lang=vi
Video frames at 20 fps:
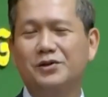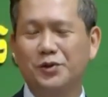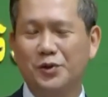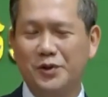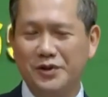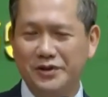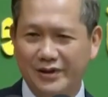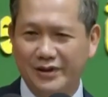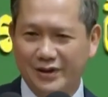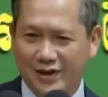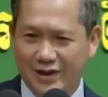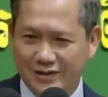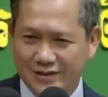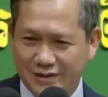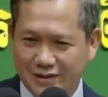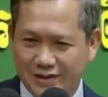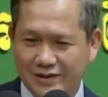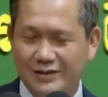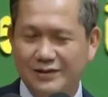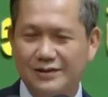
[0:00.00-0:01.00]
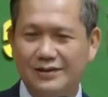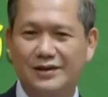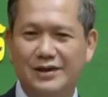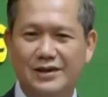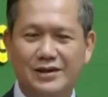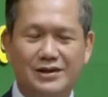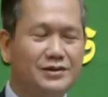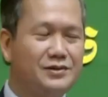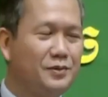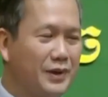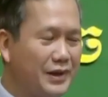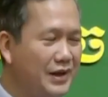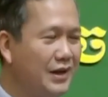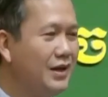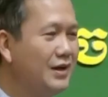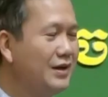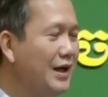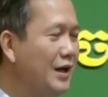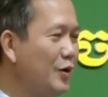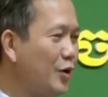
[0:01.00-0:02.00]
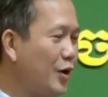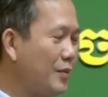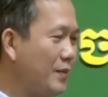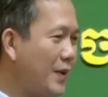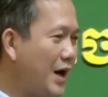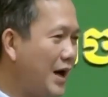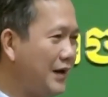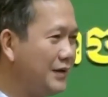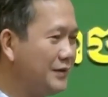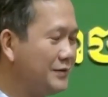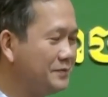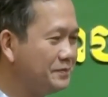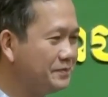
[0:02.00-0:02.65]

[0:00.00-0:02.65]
tôi xây từ cách chiết này cứ vậy đại rót bàn